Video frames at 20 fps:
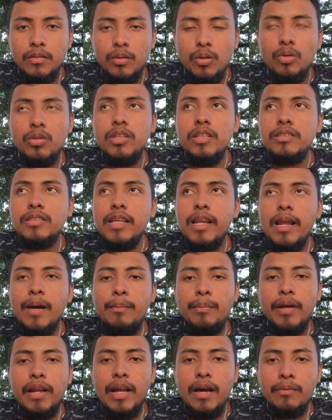Lo dice
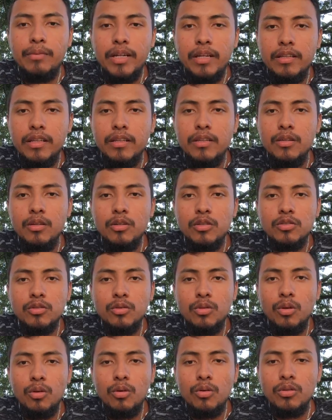la palabra de Dios,
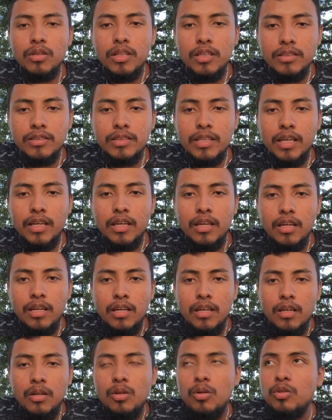no lo dice
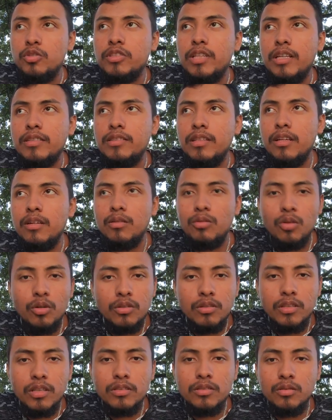los
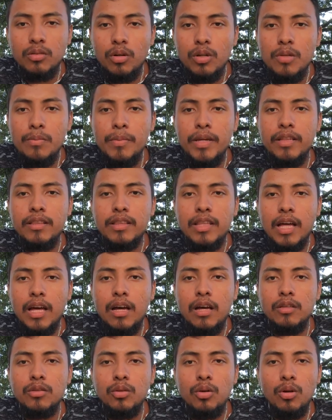sacerdotes, no lo,
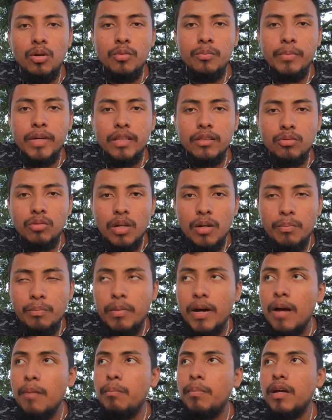inventa, no lo inventó el
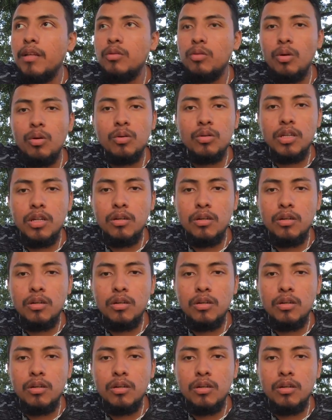Papa, no lo